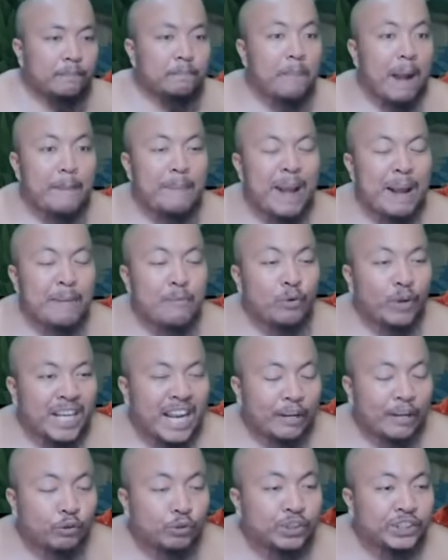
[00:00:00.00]
Bapakmu
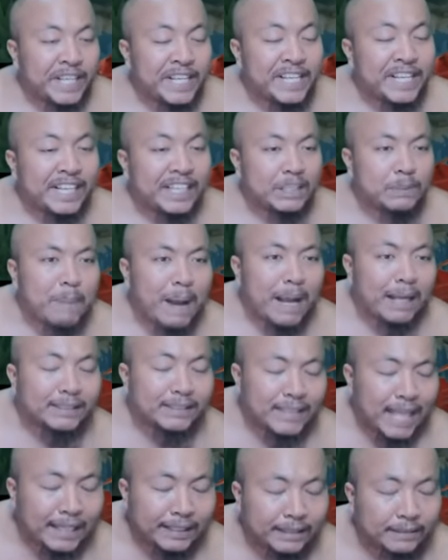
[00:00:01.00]
kena kucing Inggris
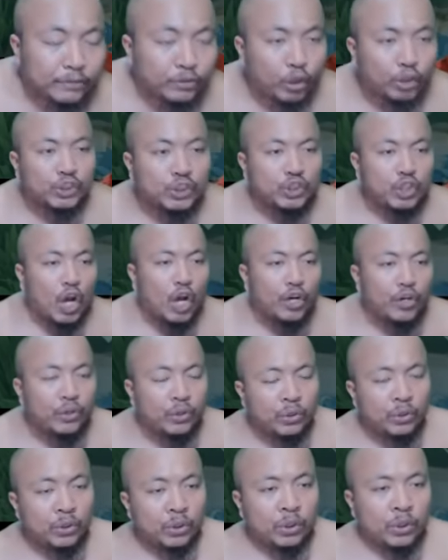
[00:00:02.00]
bangsat
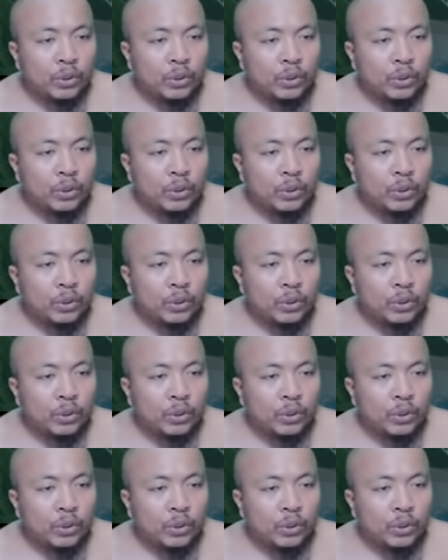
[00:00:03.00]
Johnson